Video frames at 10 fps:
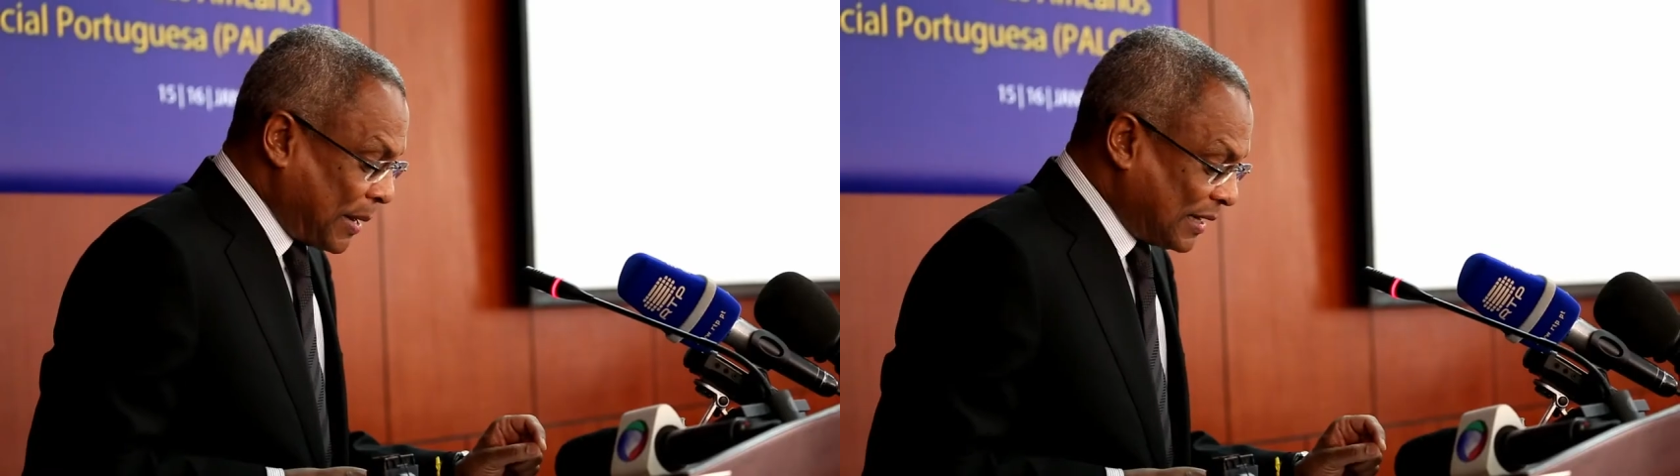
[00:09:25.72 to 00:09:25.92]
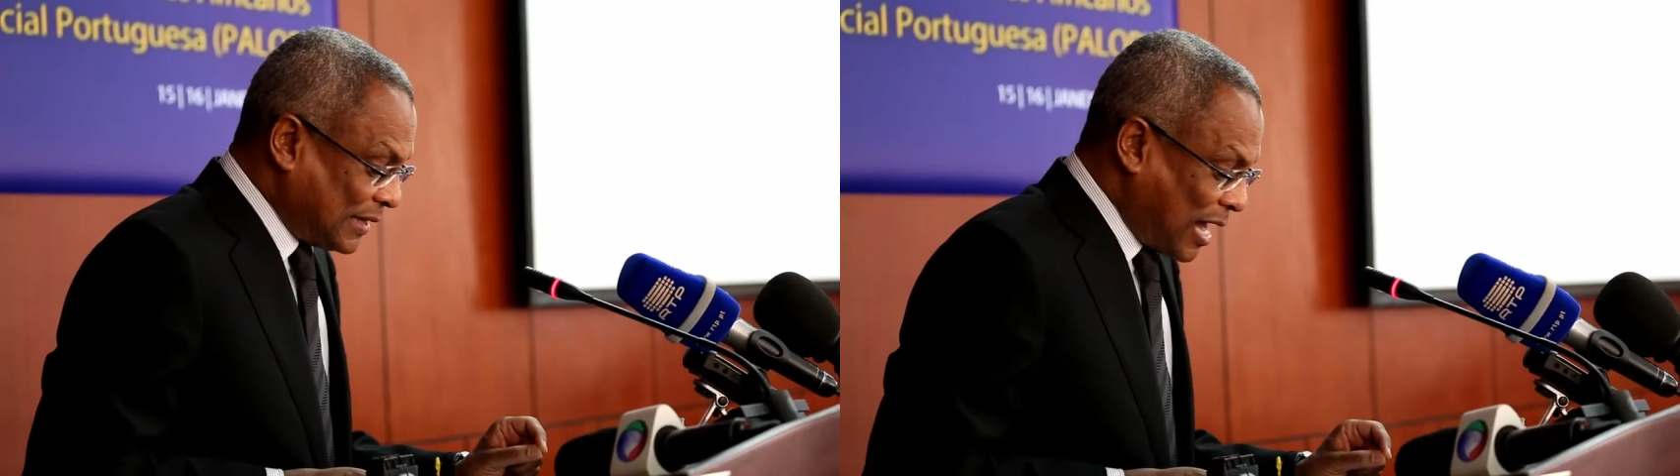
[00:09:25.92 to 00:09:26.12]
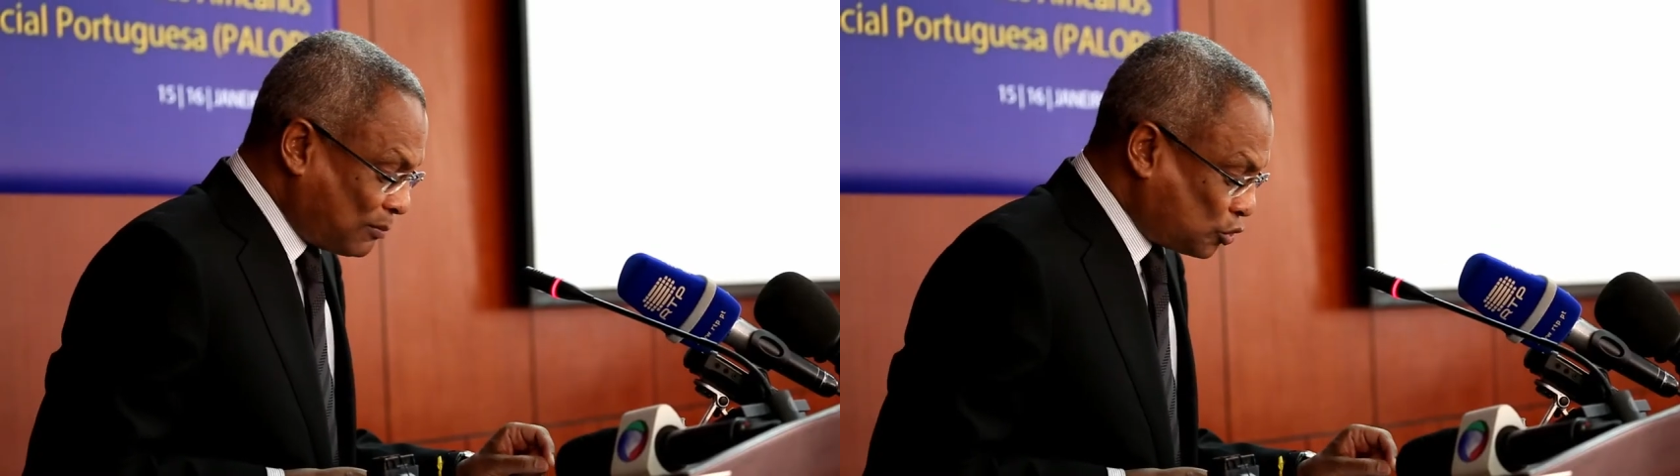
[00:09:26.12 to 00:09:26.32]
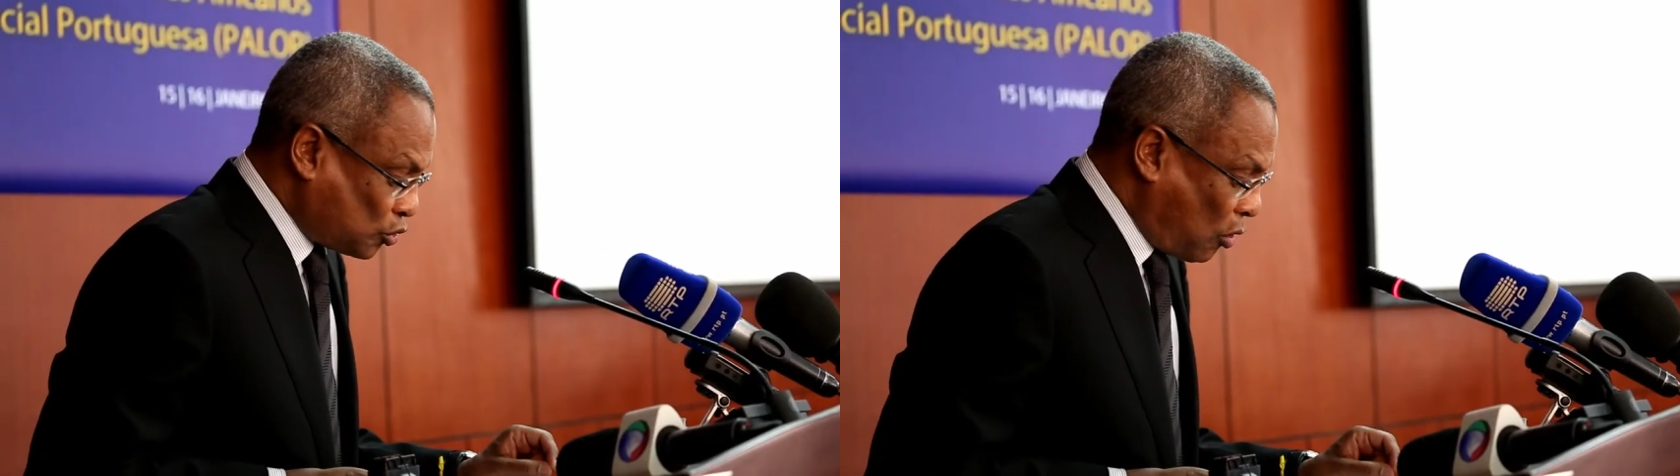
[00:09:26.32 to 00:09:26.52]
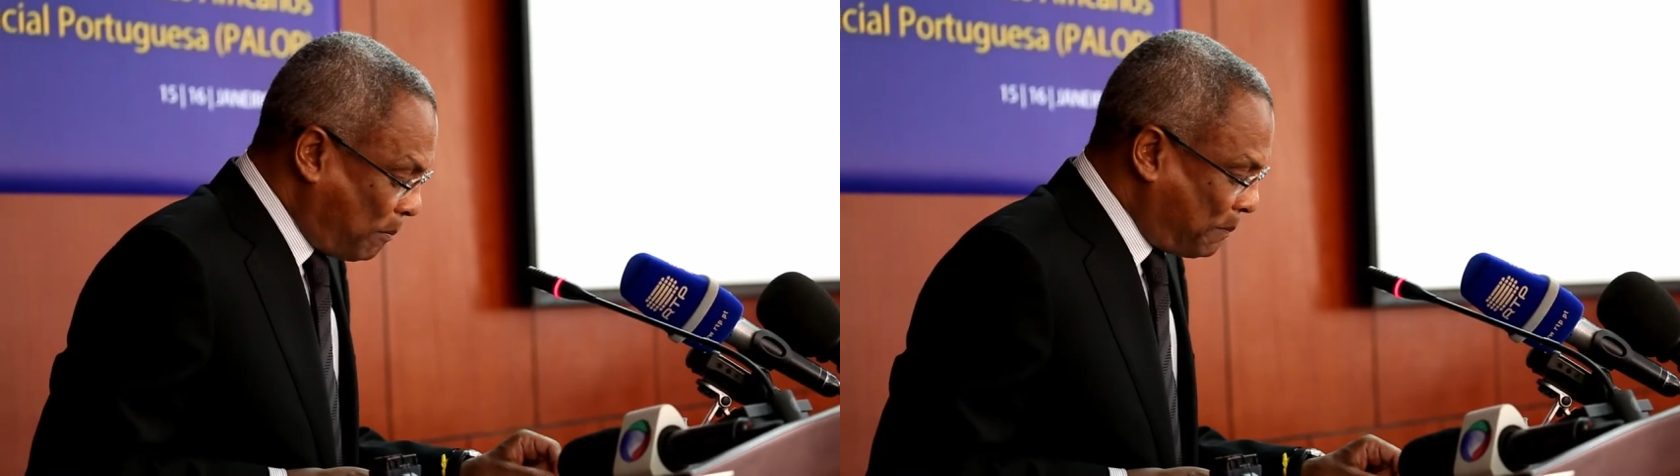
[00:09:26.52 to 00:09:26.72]
para darmos
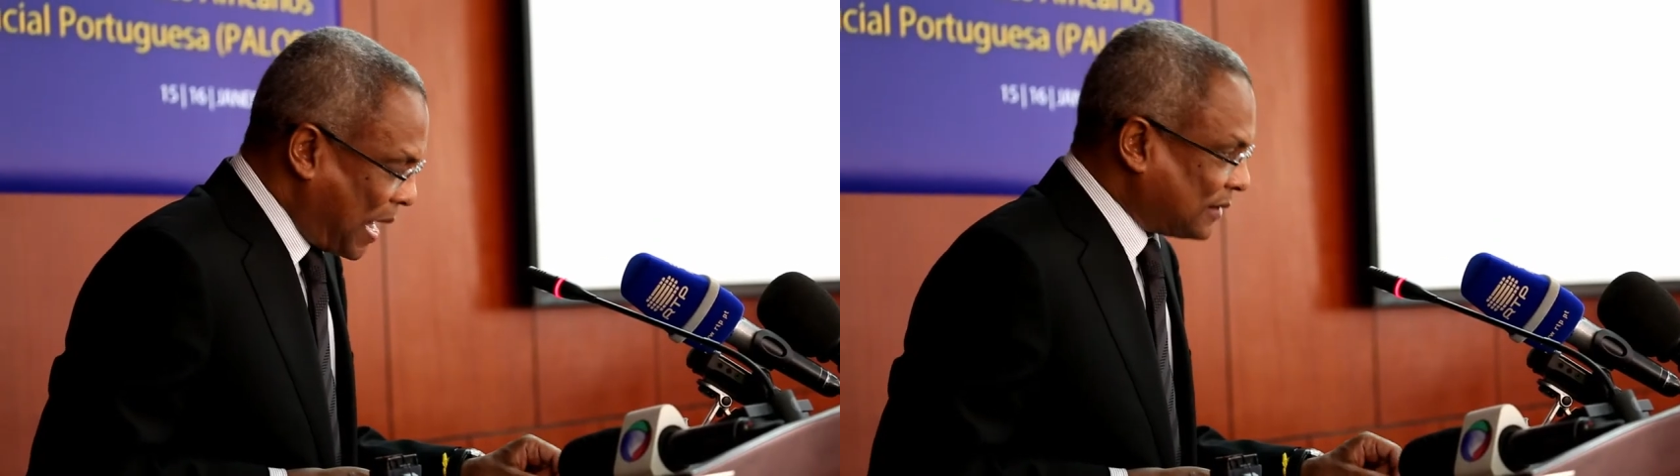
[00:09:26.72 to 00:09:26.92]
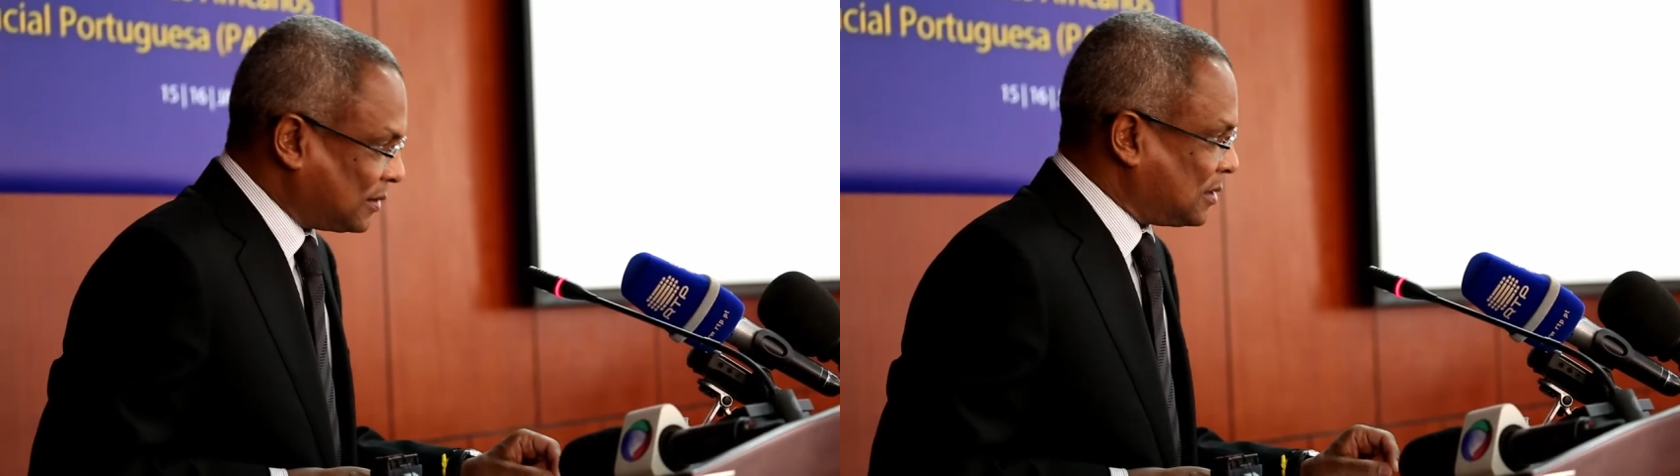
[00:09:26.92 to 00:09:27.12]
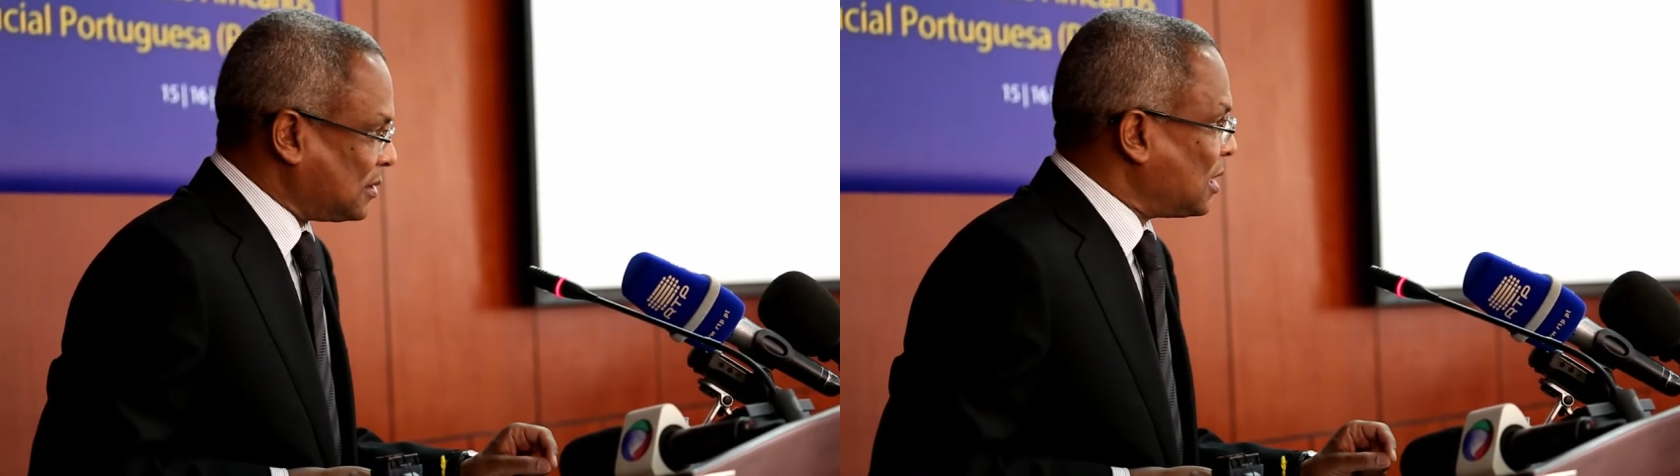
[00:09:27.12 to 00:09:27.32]
combate